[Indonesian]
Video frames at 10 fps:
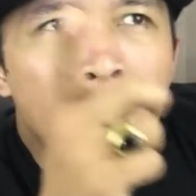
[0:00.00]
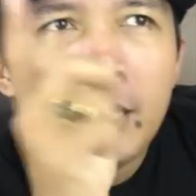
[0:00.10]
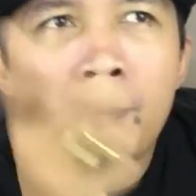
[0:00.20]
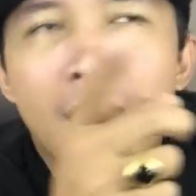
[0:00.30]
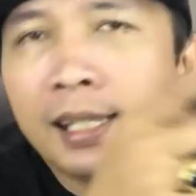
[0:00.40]

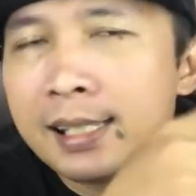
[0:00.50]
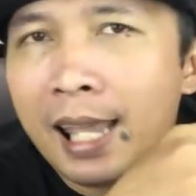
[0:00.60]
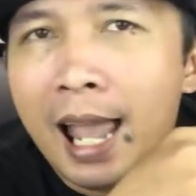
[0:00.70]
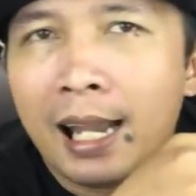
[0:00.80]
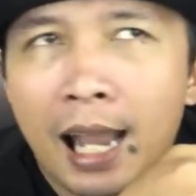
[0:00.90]
di Bali
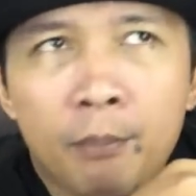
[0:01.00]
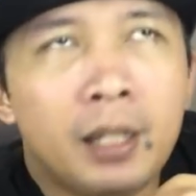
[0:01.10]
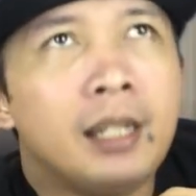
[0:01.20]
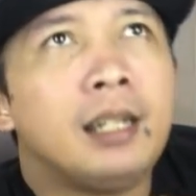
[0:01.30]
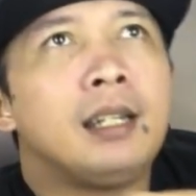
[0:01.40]
saya akan
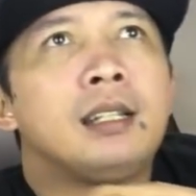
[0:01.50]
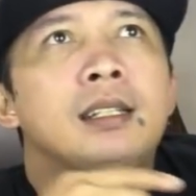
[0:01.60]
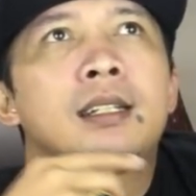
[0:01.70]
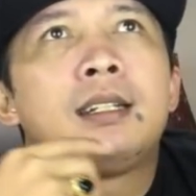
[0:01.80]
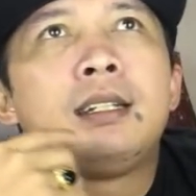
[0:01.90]

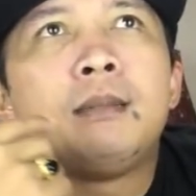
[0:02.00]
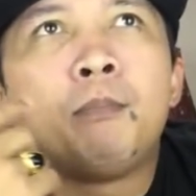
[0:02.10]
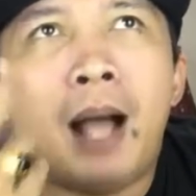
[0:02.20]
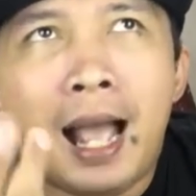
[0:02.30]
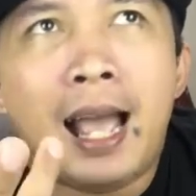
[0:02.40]

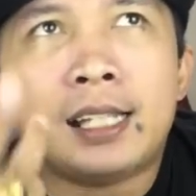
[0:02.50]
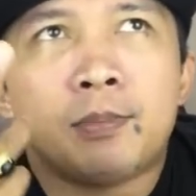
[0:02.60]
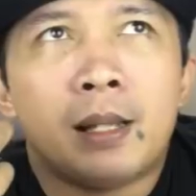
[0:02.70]
membahas